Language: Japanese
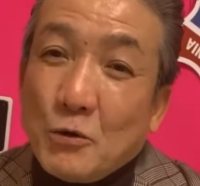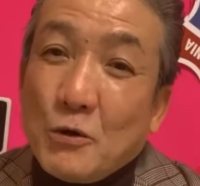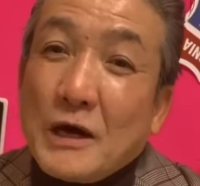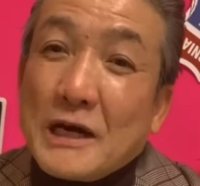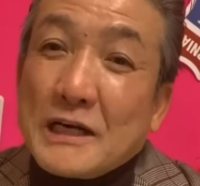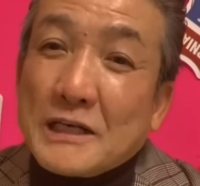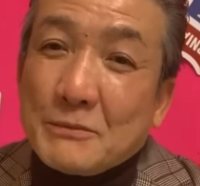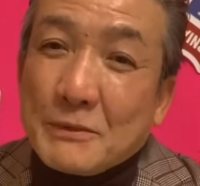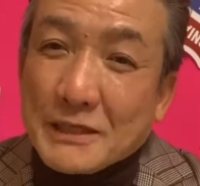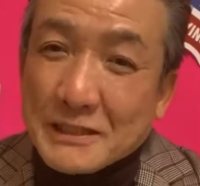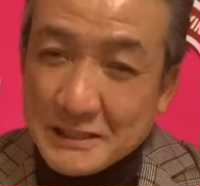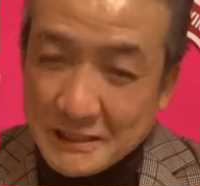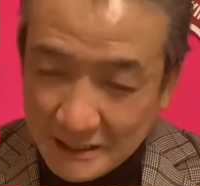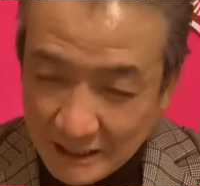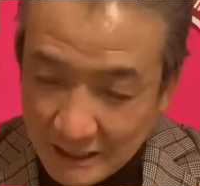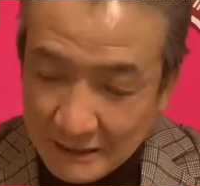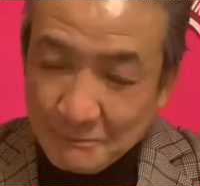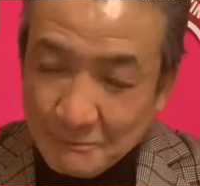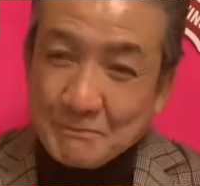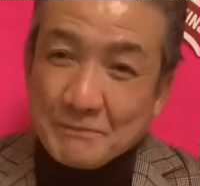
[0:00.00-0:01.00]
わりまし
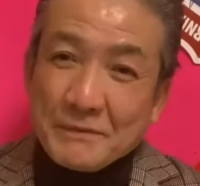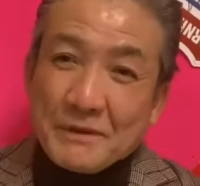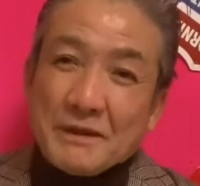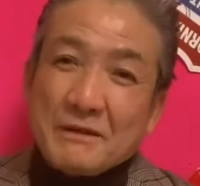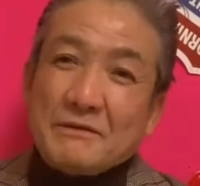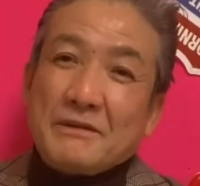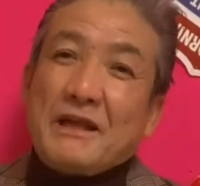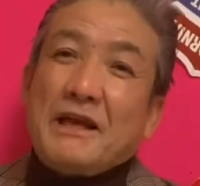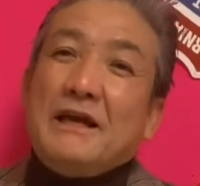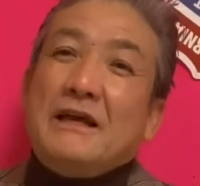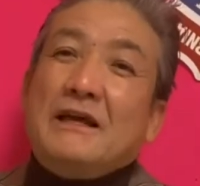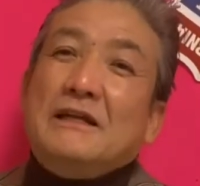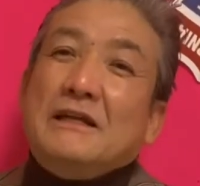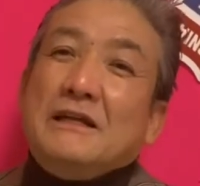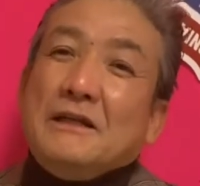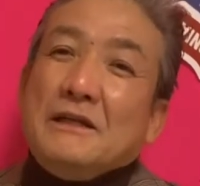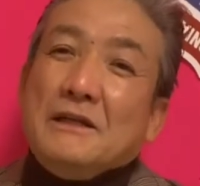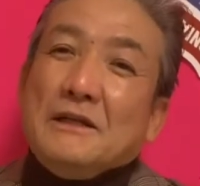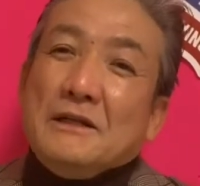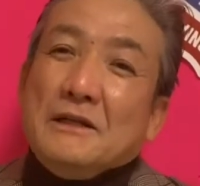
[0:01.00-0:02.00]
て、で、
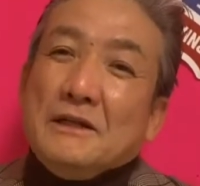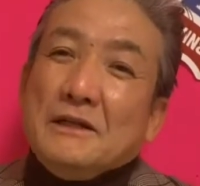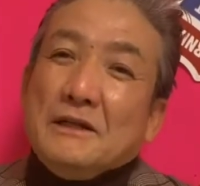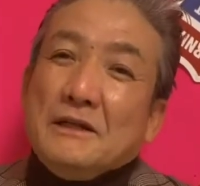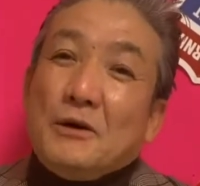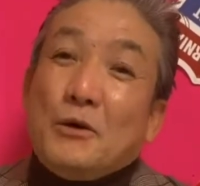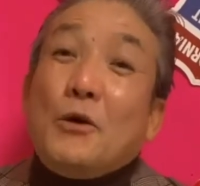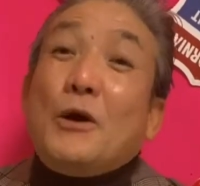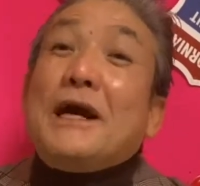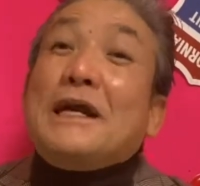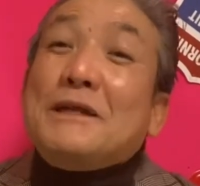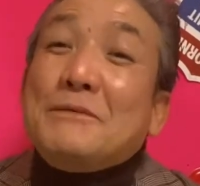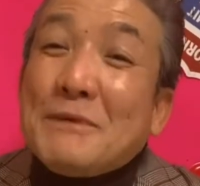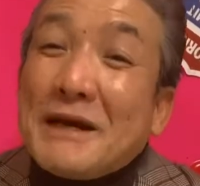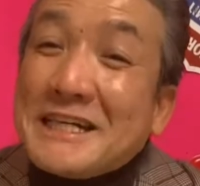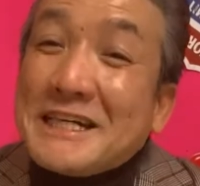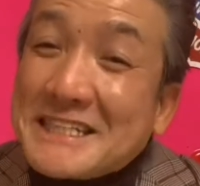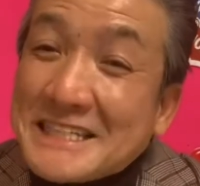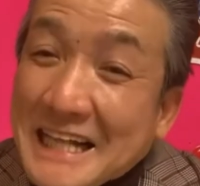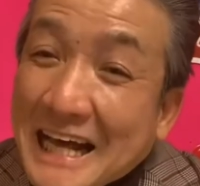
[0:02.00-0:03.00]
終わりま
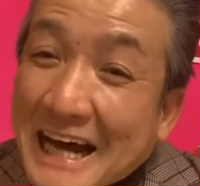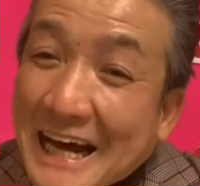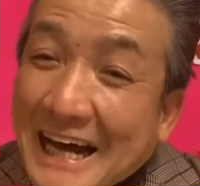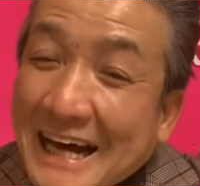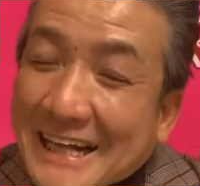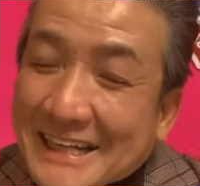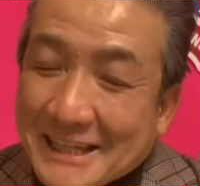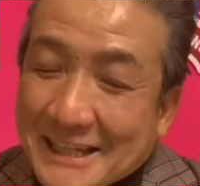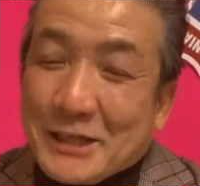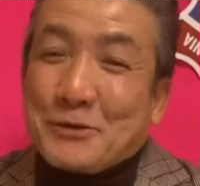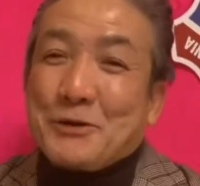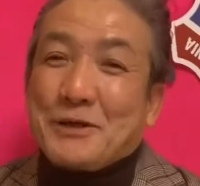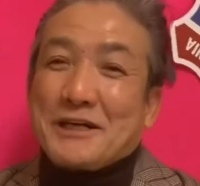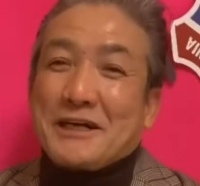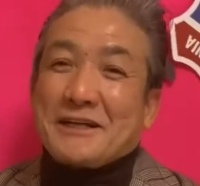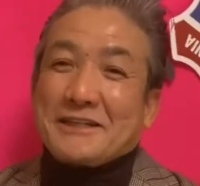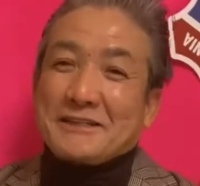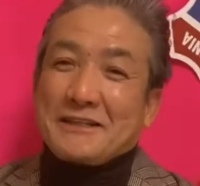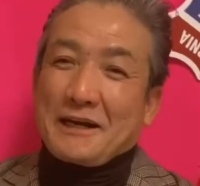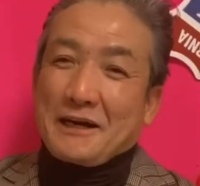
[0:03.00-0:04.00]
したって声
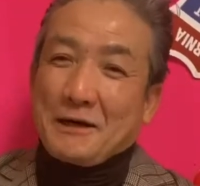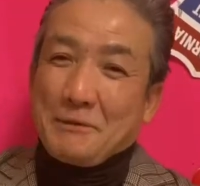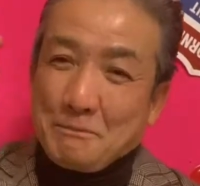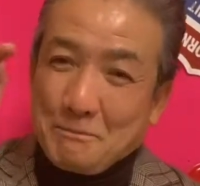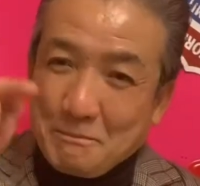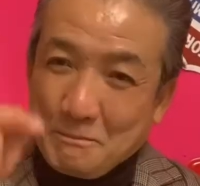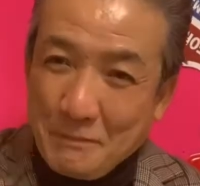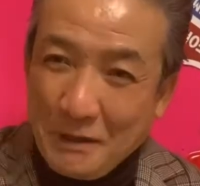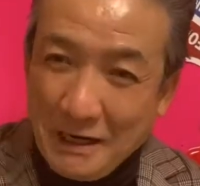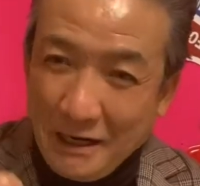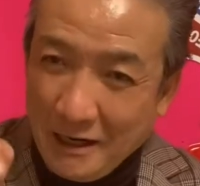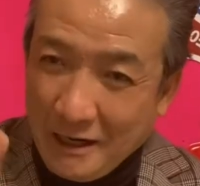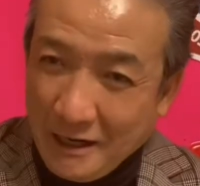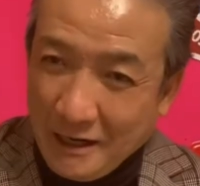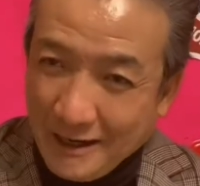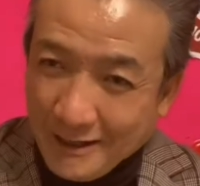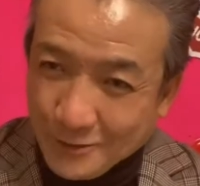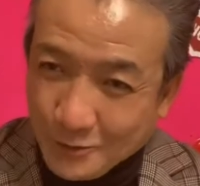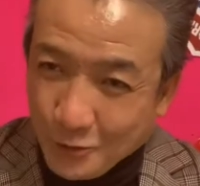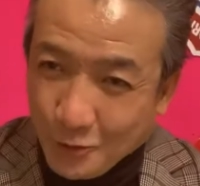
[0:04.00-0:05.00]
かけたら、
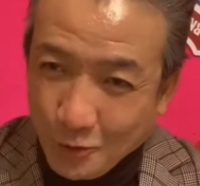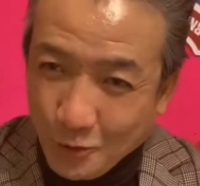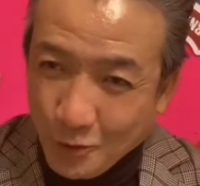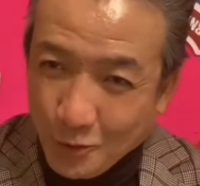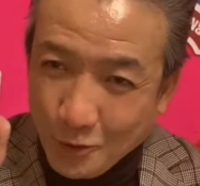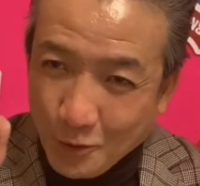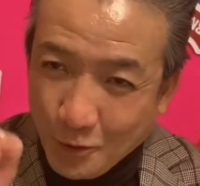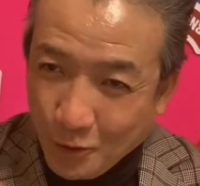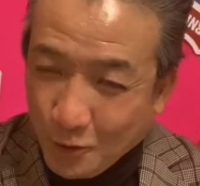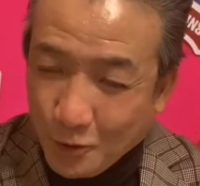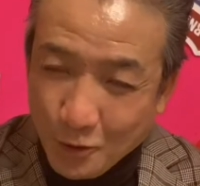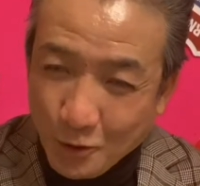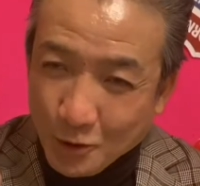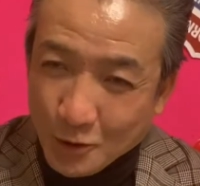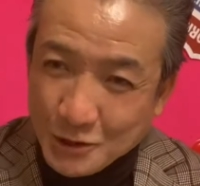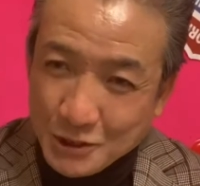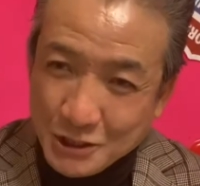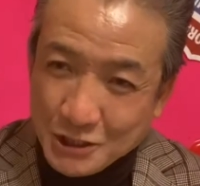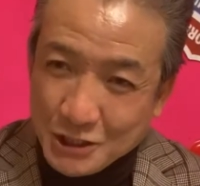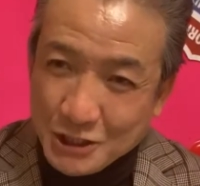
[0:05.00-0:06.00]
まあ、どう、
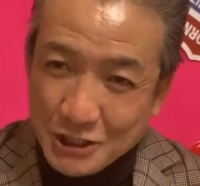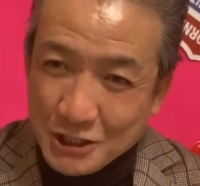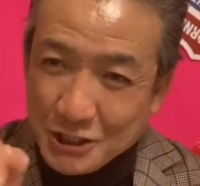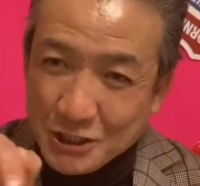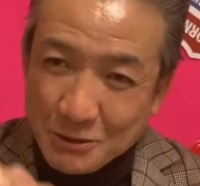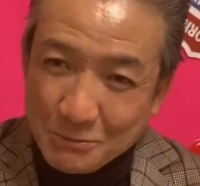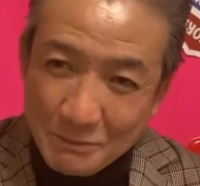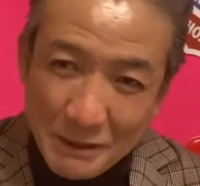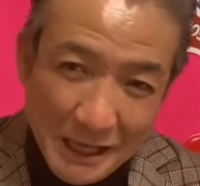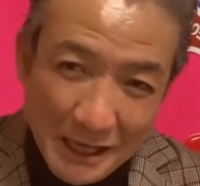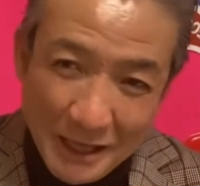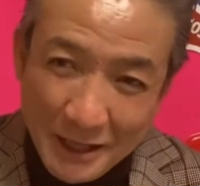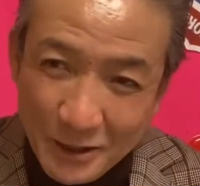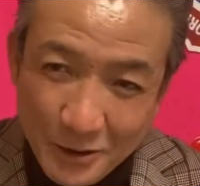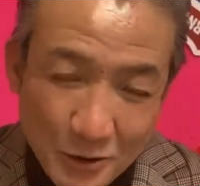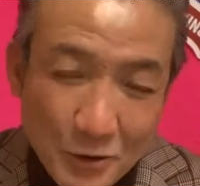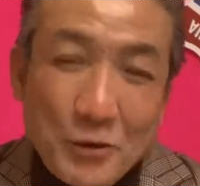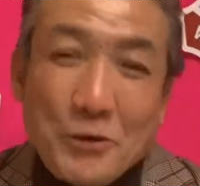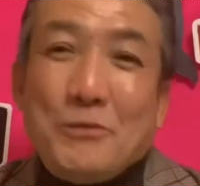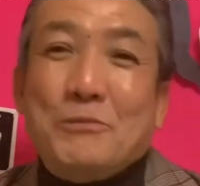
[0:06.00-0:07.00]
閉め
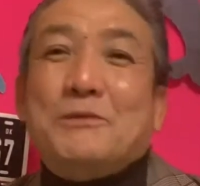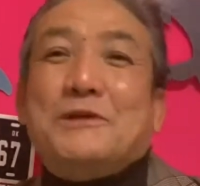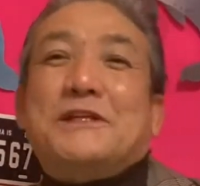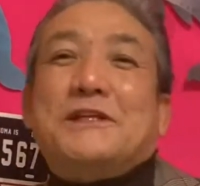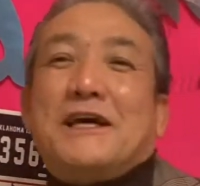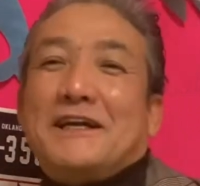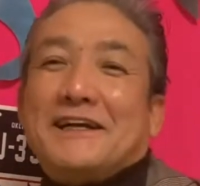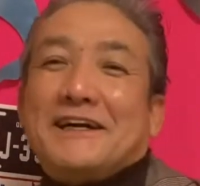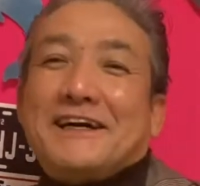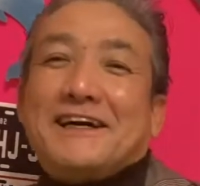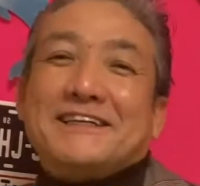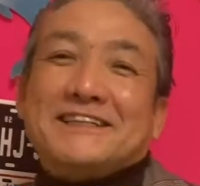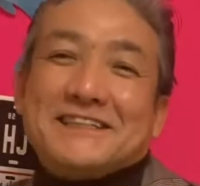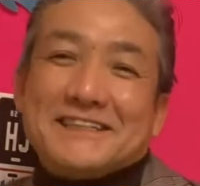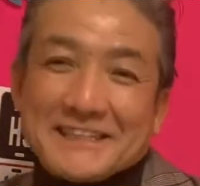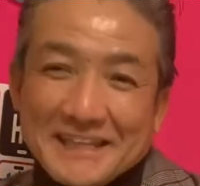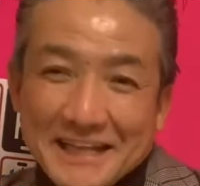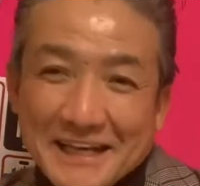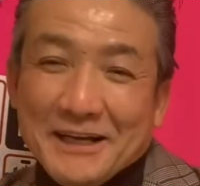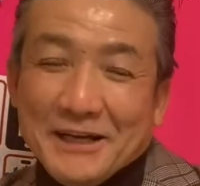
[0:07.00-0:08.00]
ろみたいな感
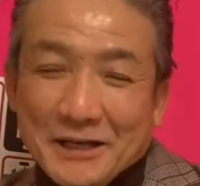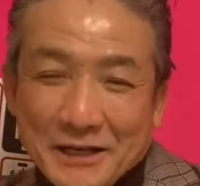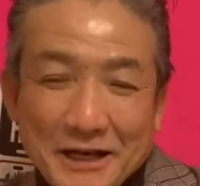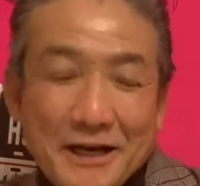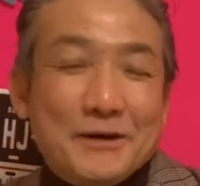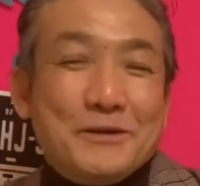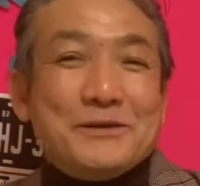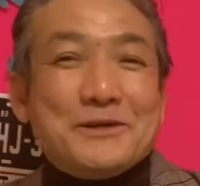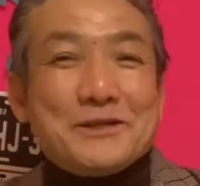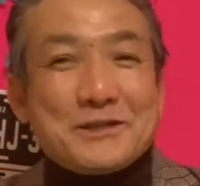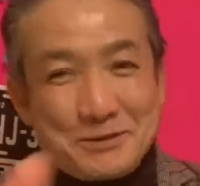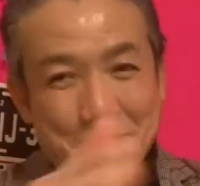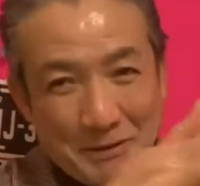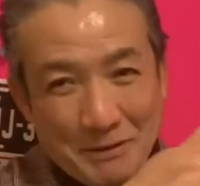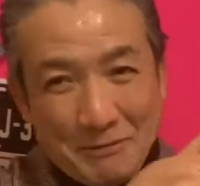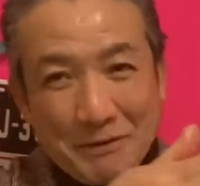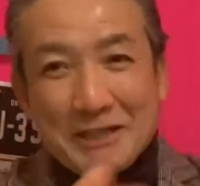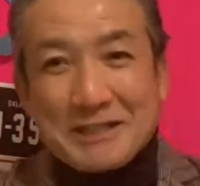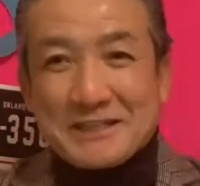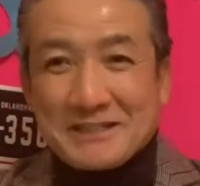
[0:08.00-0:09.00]
じで、あんで閉め
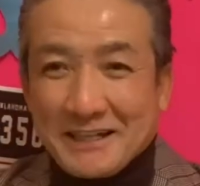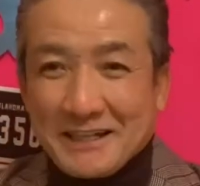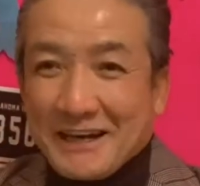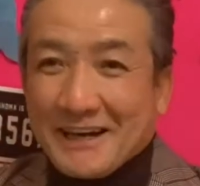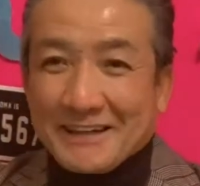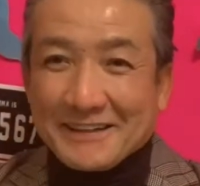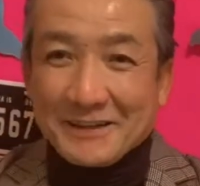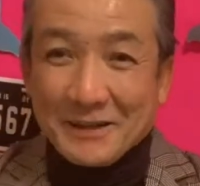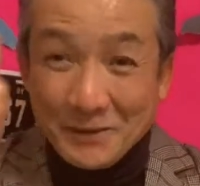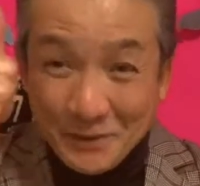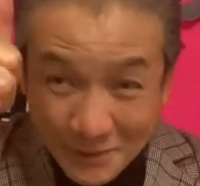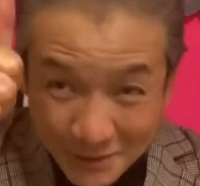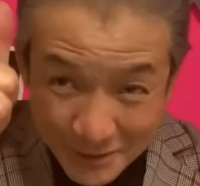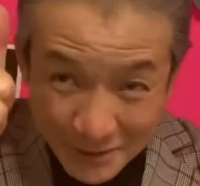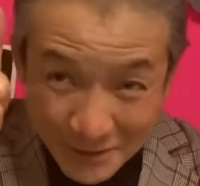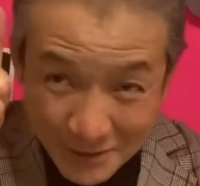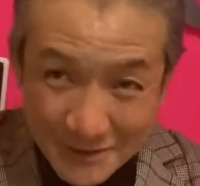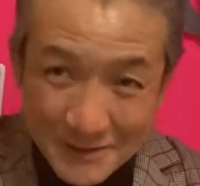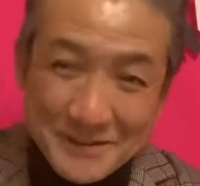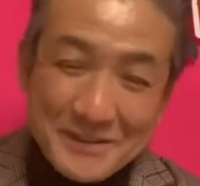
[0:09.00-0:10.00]
ました
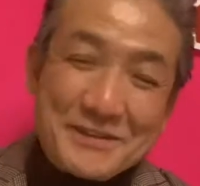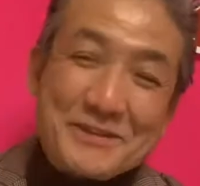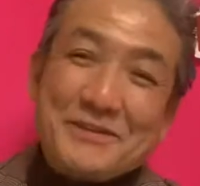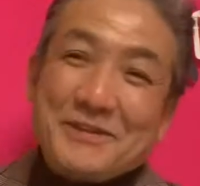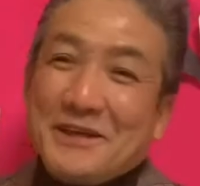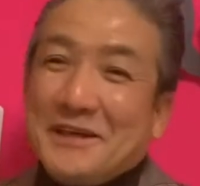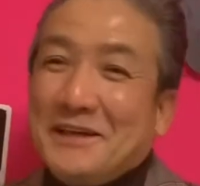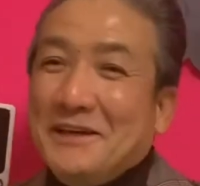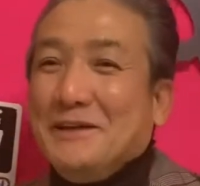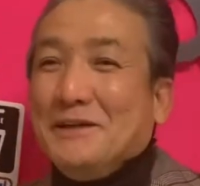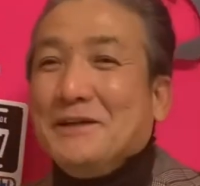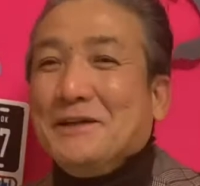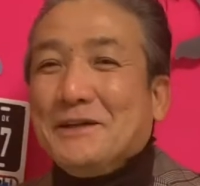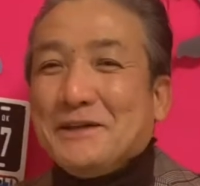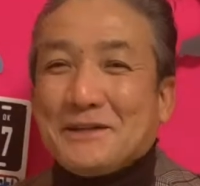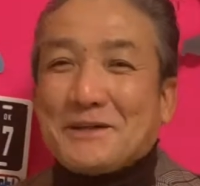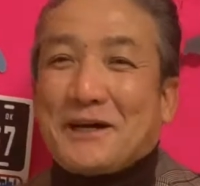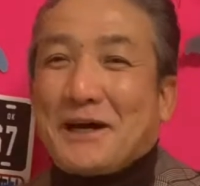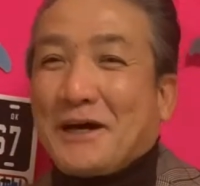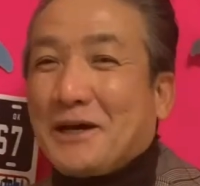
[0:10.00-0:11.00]
で、
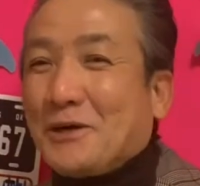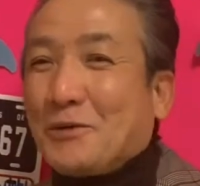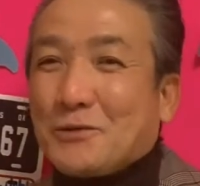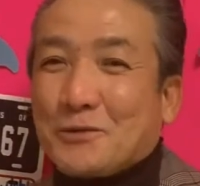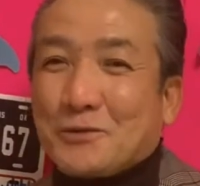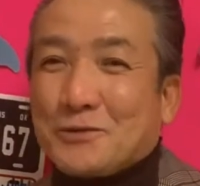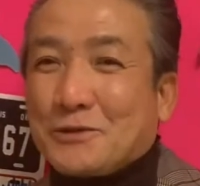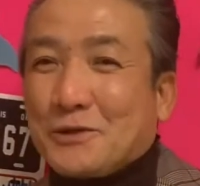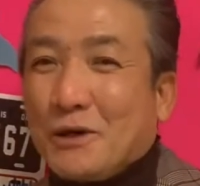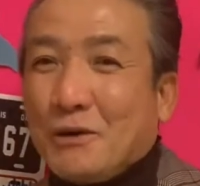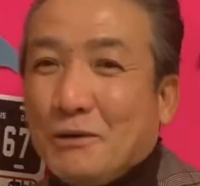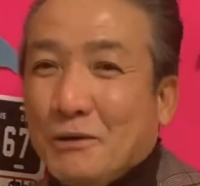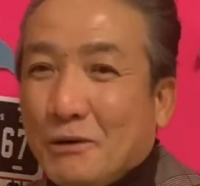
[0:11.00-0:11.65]
帰ろうとしたら、